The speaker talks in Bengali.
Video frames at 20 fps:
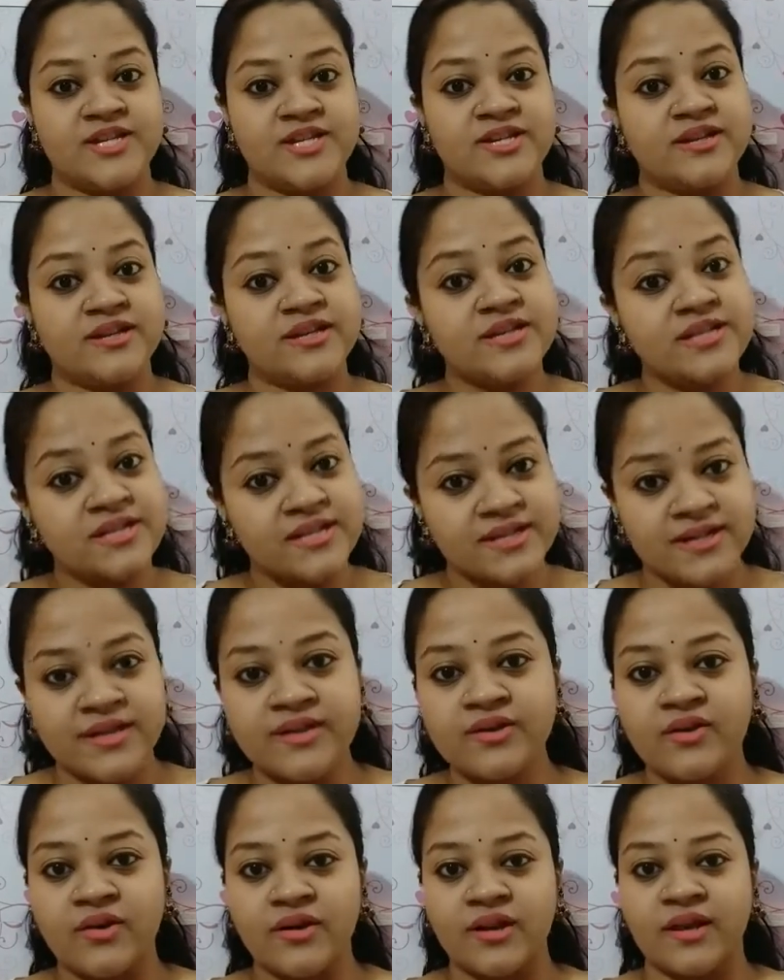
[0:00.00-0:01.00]
সেটা শেয়ার
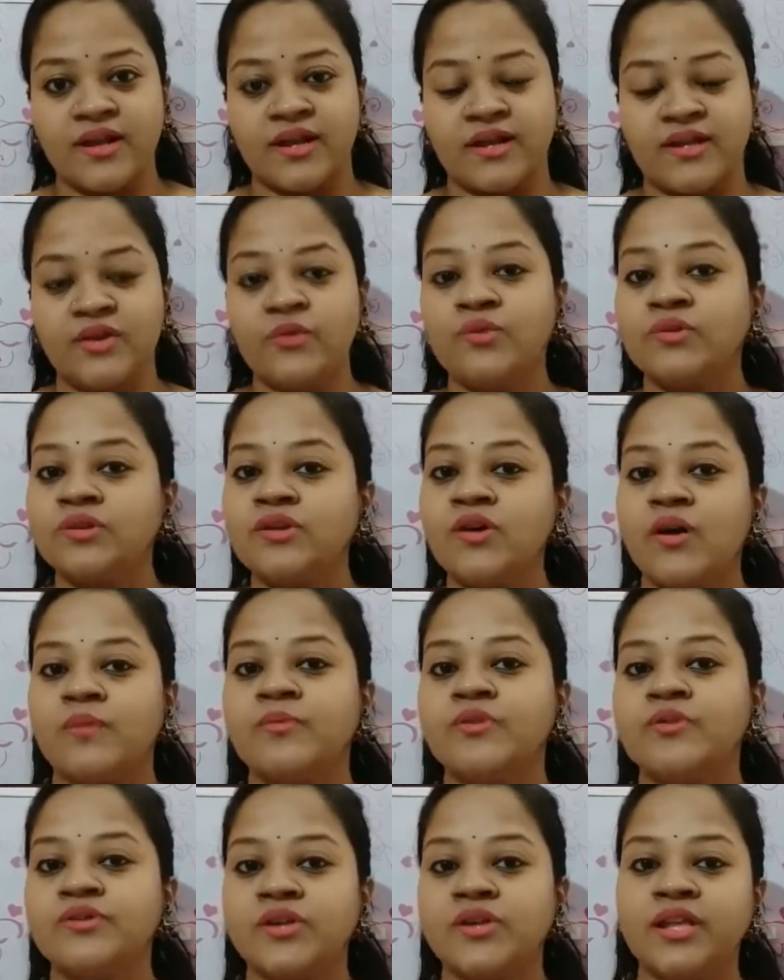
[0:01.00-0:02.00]
করার আগে অতি
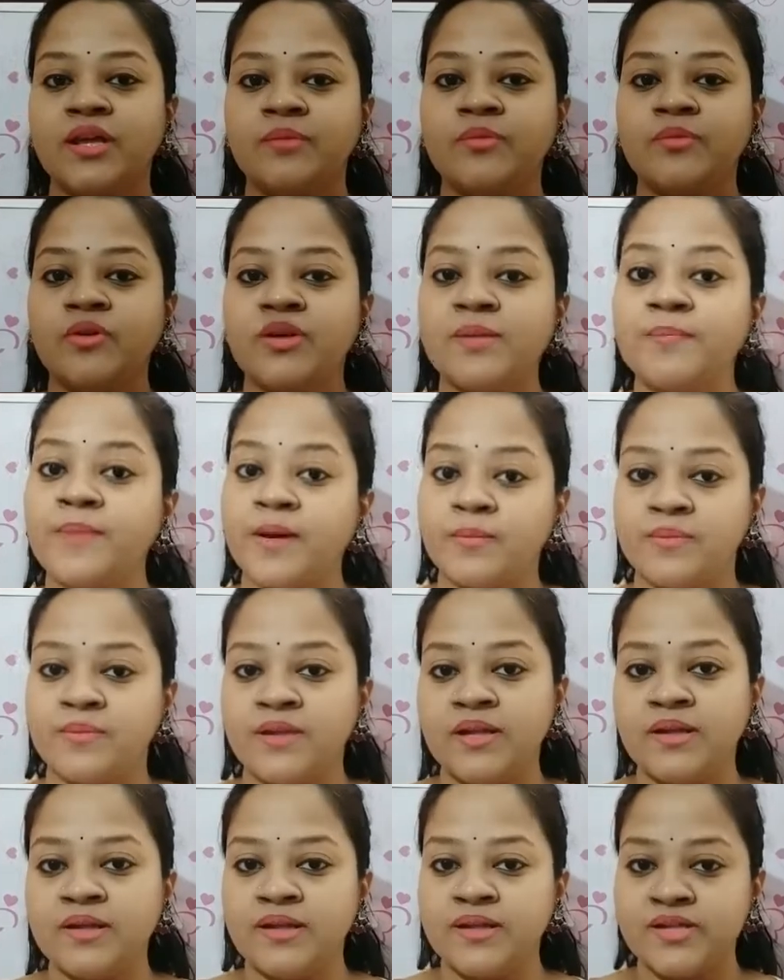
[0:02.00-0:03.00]
অবশ্যই দেখবো ওটা
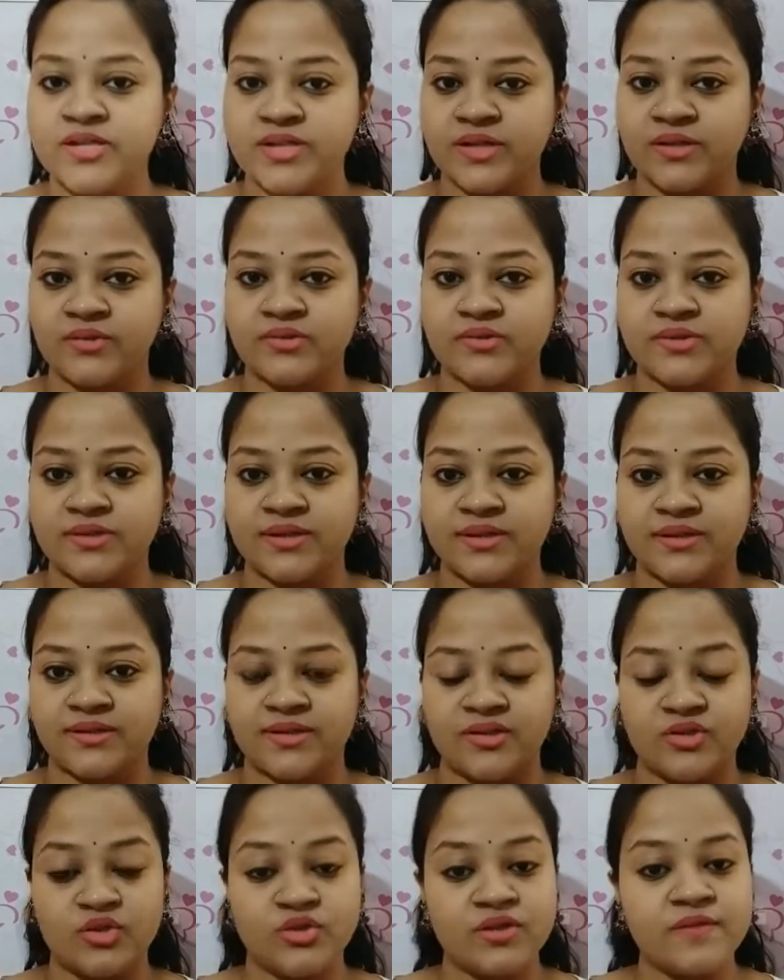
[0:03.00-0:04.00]
পাবলিকলি শেয়ার হচ্ছে
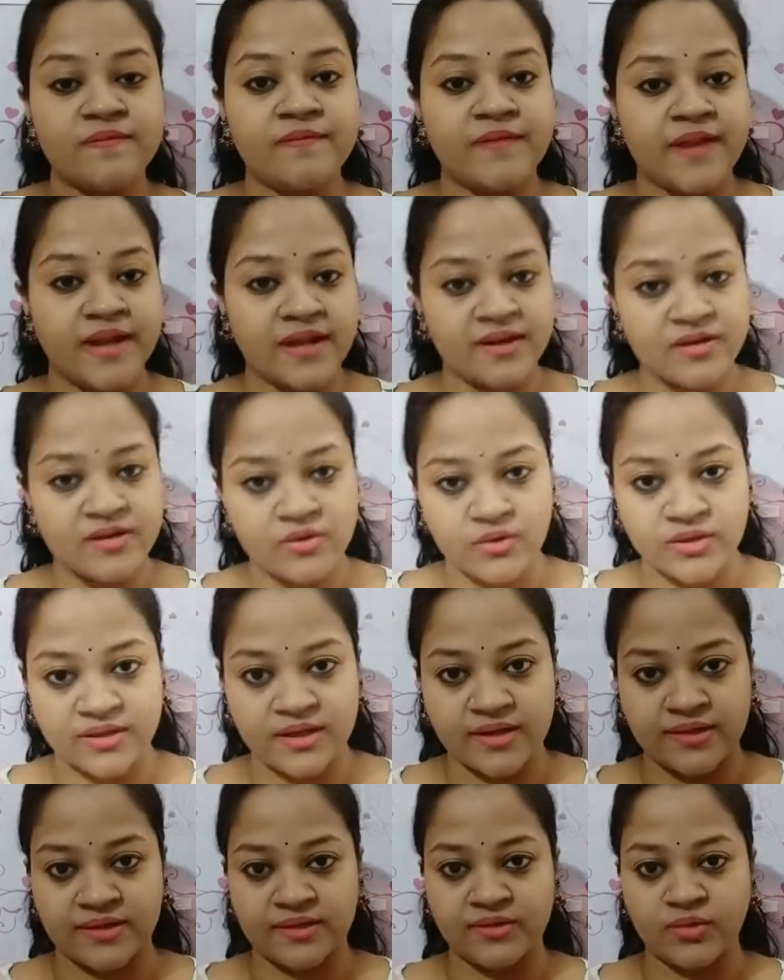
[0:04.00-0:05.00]
কিনা যদি ফ্রেন্ড হয়ে
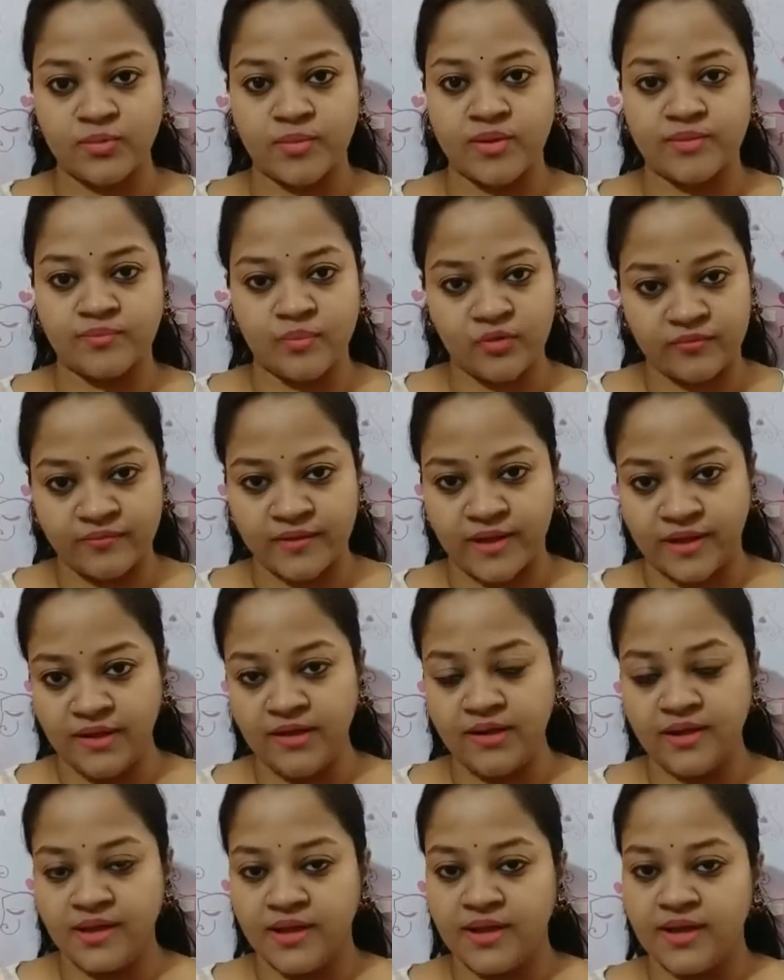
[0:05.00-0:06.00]
থাকে তোমার প্রোফাইল
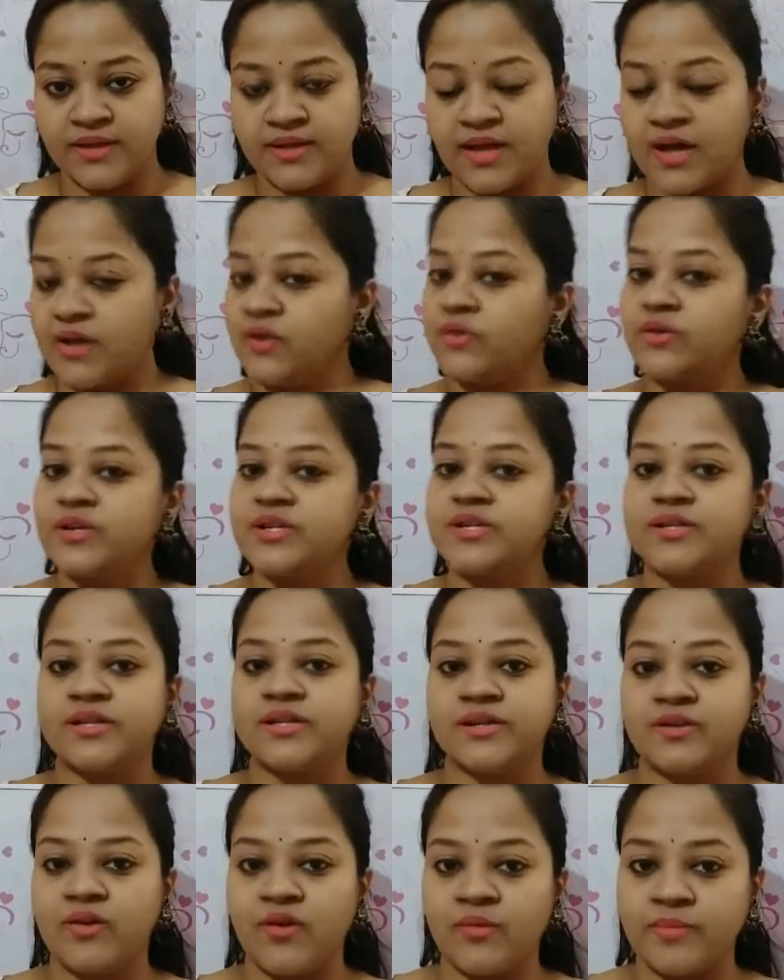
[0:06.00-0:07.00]
তাহলে ওটা
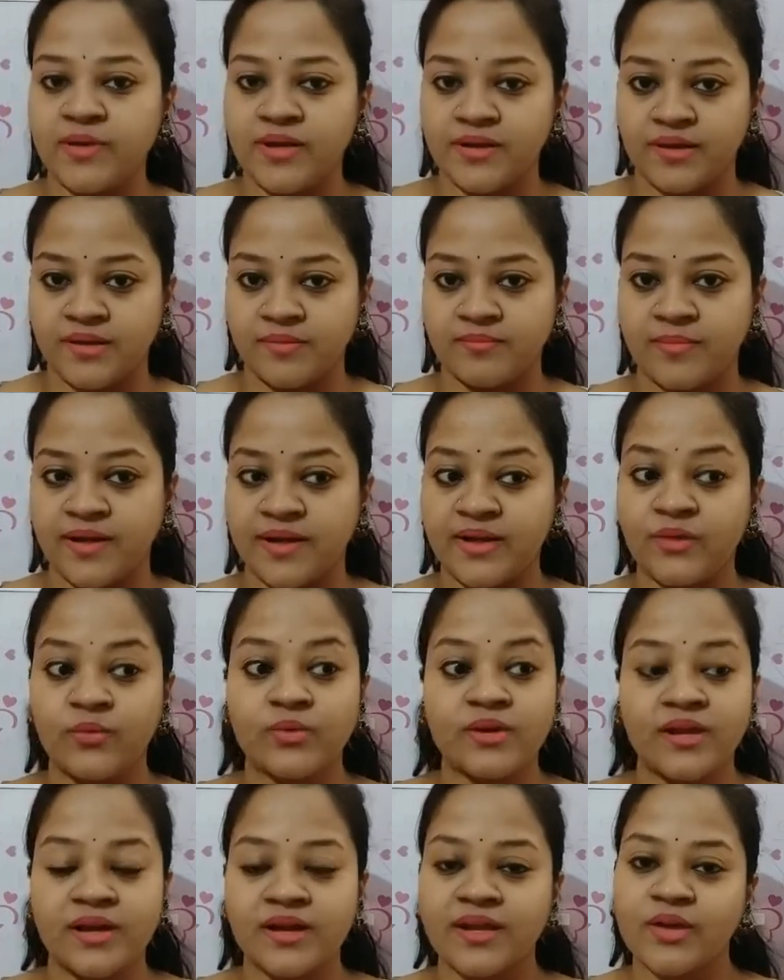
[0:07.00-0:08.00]
শেয়ার হবে না মানে
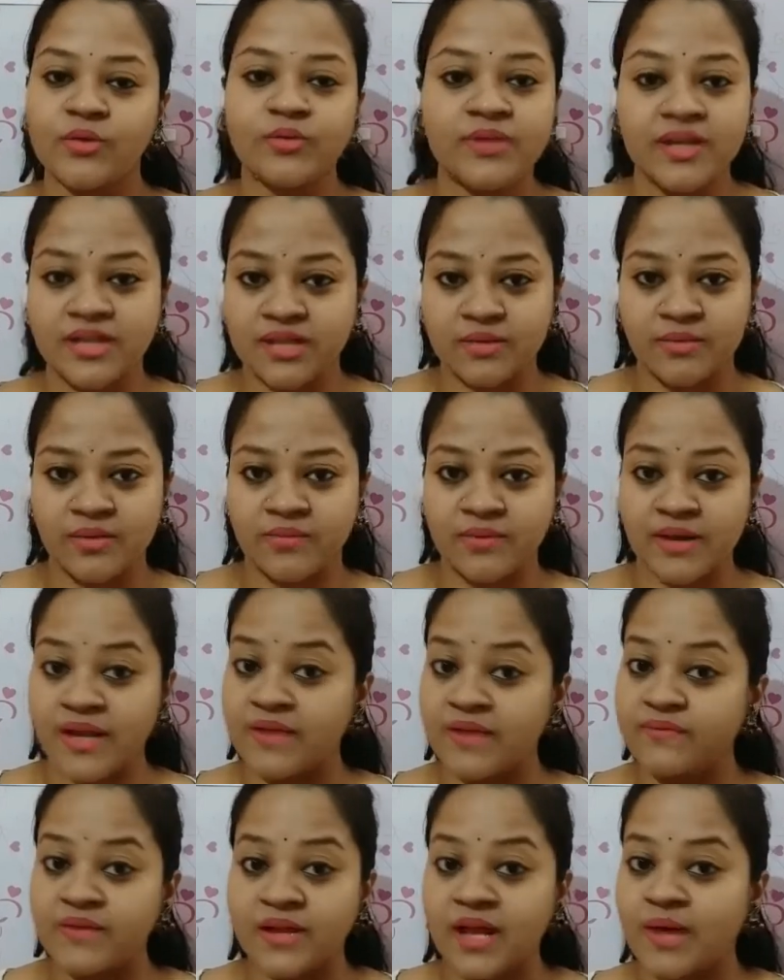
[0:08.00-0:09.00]
ওটা কেউ দেখতে পাবে না
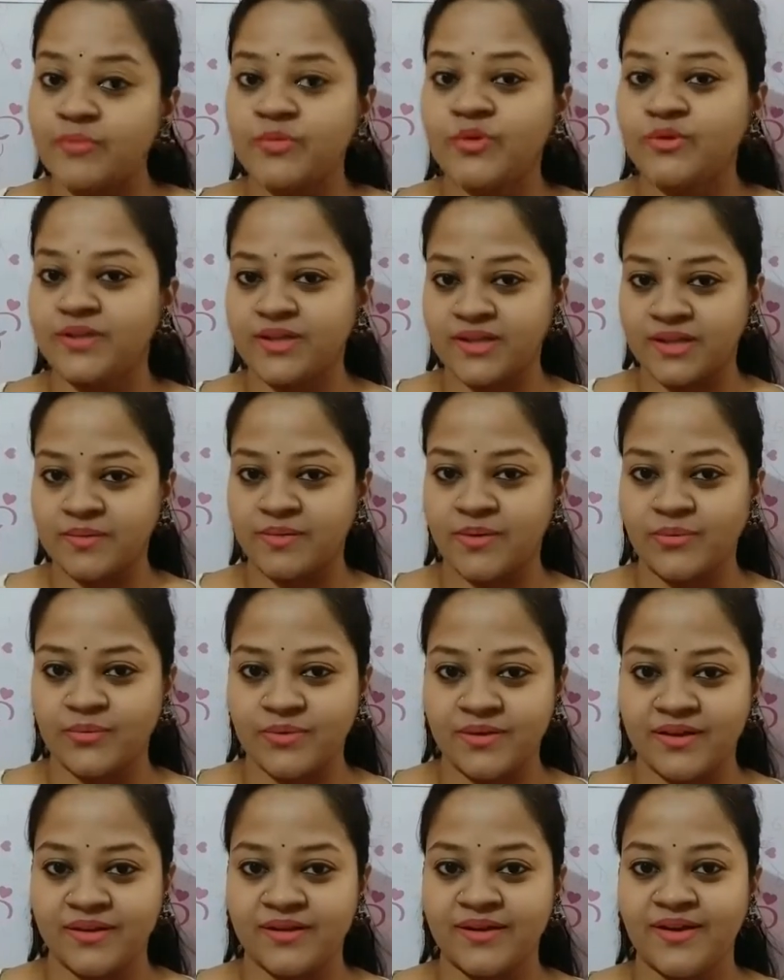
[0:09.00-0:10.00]
ইভেন আমিও দেখতে পাবো
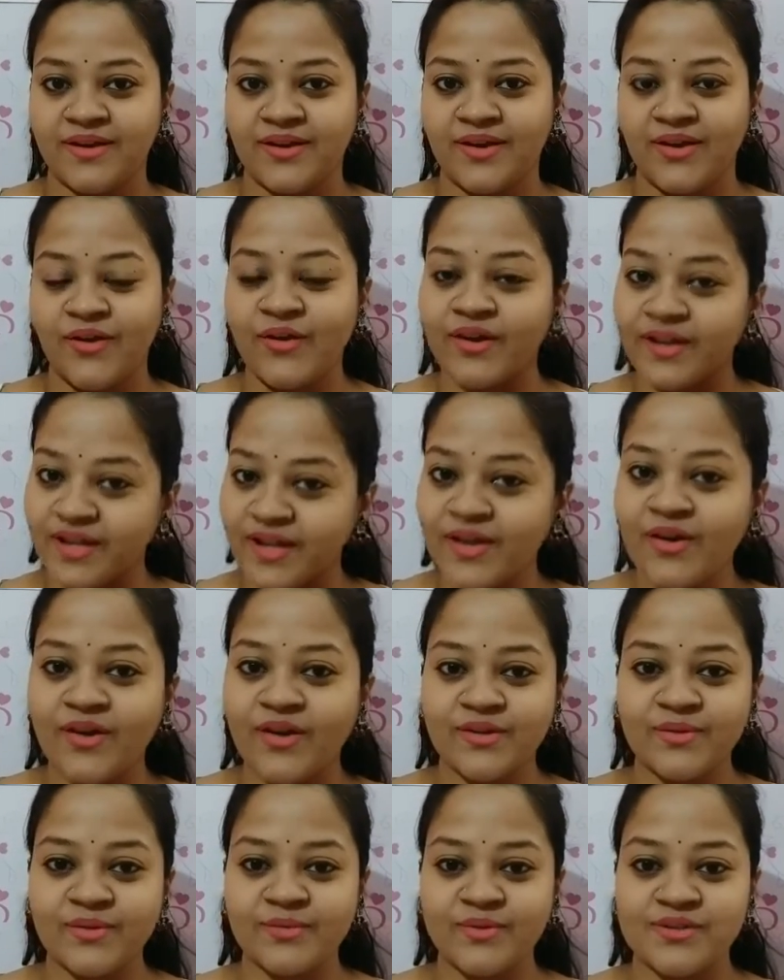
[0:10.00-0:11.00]
না অনেকেই
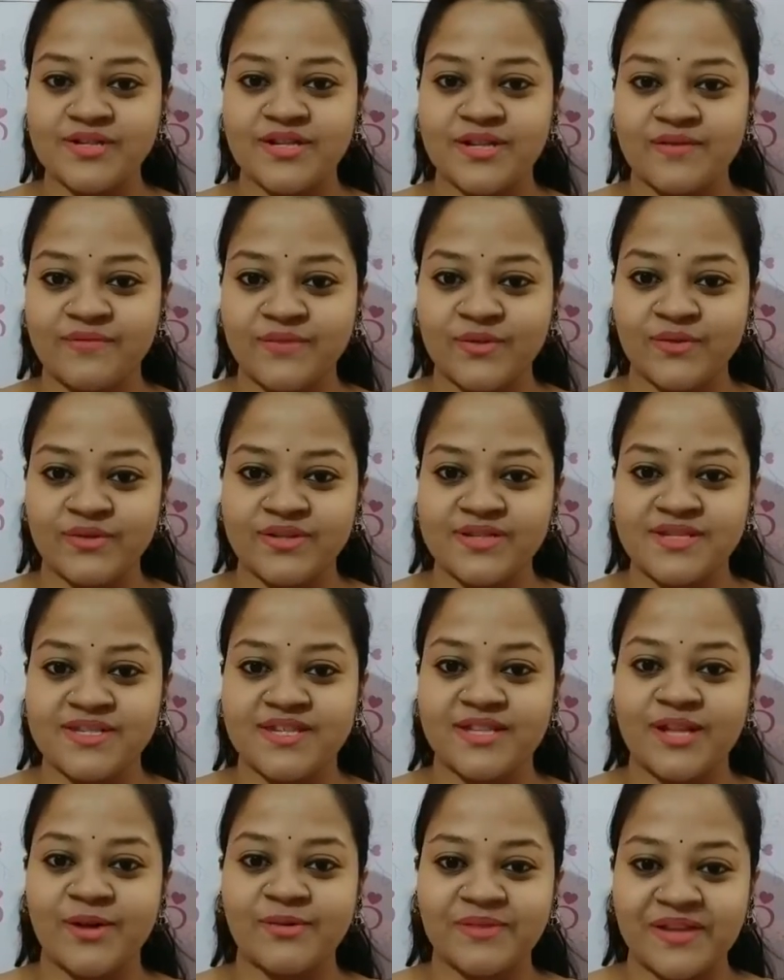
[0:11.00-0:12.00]
হয়তো বলছে রিভিউ দিচ্ছি
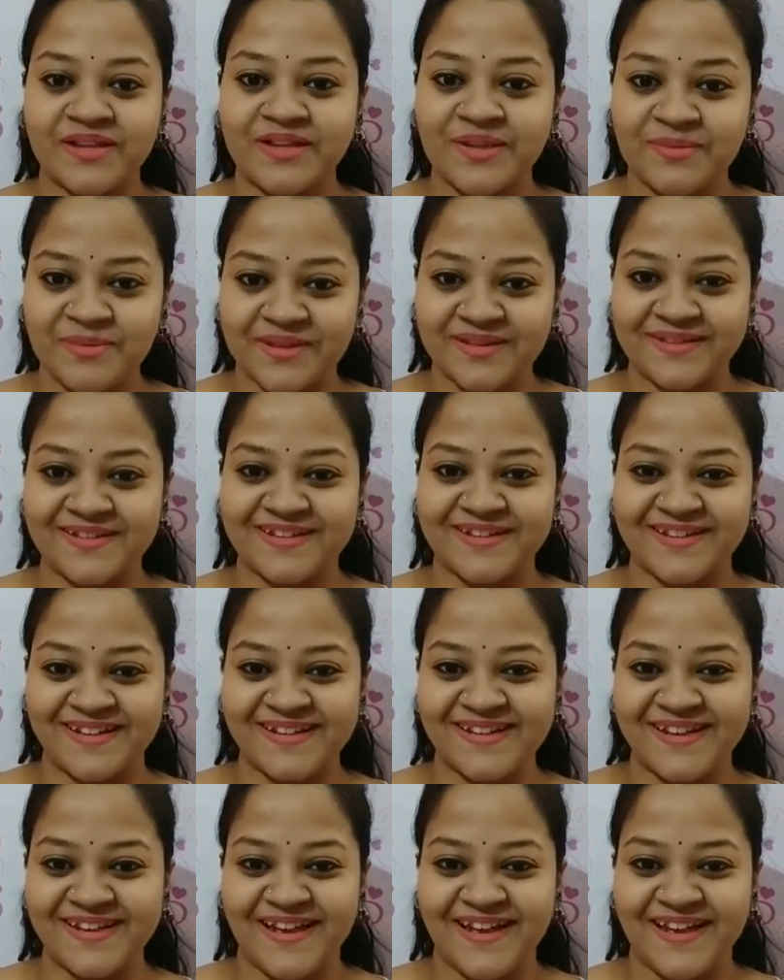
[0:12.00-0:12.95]
তাও দেখতে পাচ্ছি না